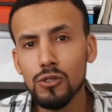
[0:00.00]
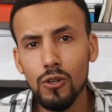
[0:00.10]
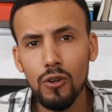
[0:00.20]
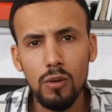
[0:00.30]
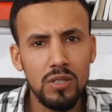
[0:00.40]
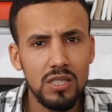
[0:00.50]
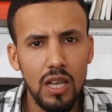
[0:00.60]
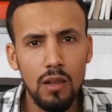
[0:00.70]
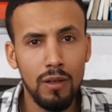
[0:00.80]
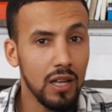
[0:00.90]
الطرق باش
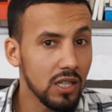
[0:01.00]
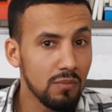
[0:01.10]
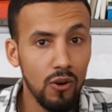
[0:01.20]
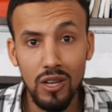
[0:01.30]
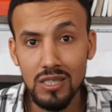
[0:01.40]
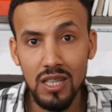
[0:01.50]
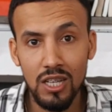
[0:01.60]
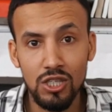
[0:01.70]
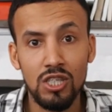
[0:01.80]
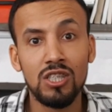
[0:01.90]
تقلب على خدمه ولا
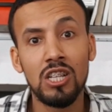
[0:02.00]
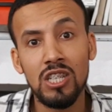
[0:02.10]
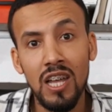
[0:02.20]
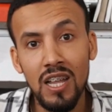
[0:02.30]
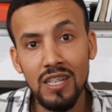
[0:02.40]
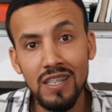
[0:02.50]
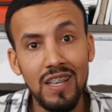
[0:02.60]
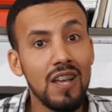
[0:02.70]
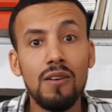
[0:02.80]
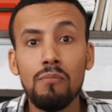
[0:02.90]
ستاج دير شحال هذه
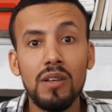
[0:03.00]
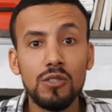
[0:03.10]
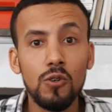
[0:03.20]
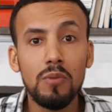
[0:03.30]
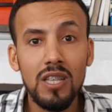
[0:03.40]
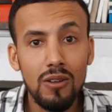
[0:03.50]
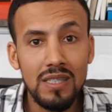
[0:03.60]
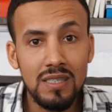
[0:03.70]
ماشي هما ديروا هذا